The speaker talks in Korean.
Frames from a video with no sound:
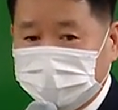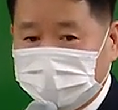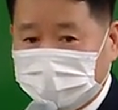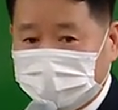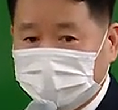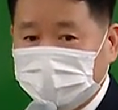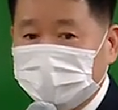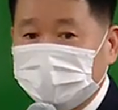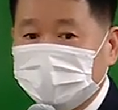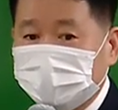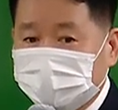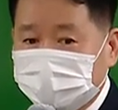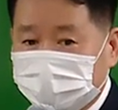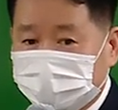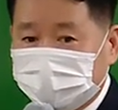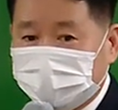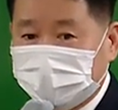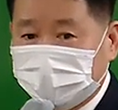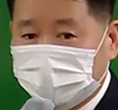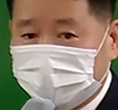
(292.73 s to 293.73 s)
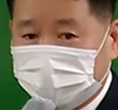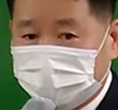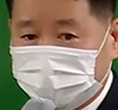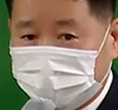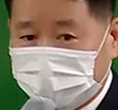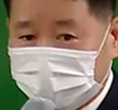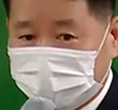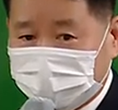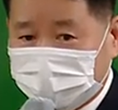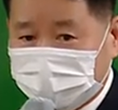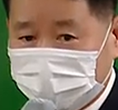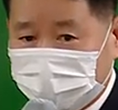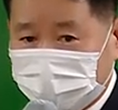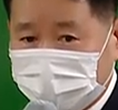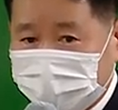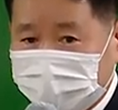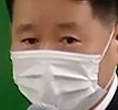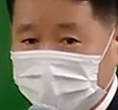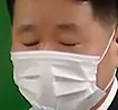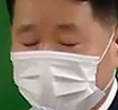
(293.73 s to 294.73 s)
16개만 맞아도
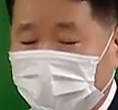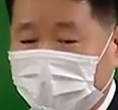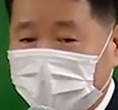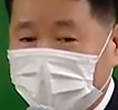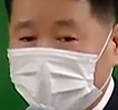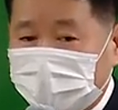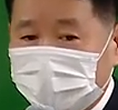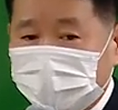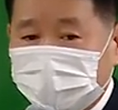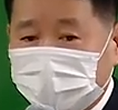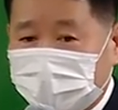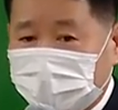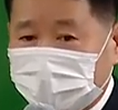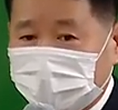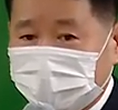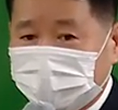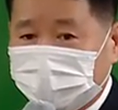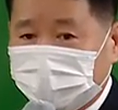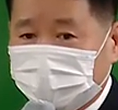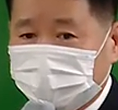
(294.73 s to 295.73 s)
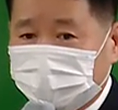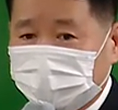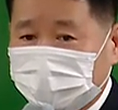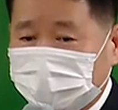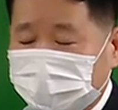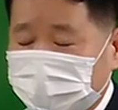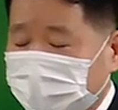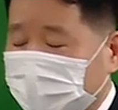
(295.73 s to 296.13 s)
과락을 면하기 때문에